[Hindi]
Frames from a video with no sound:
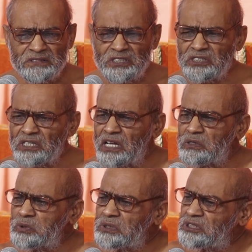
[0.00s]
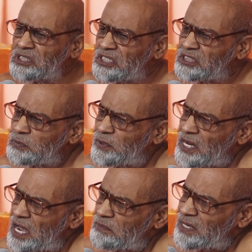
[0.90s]
कितना दुख थी रंज
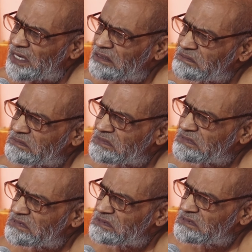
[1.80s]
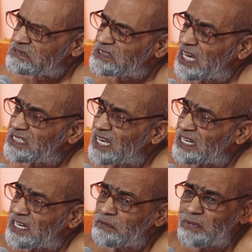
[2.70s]
पर्याय में क्या क्या
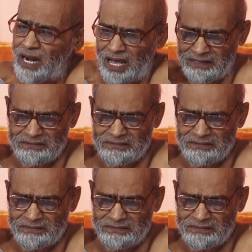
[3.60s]
नहीं बना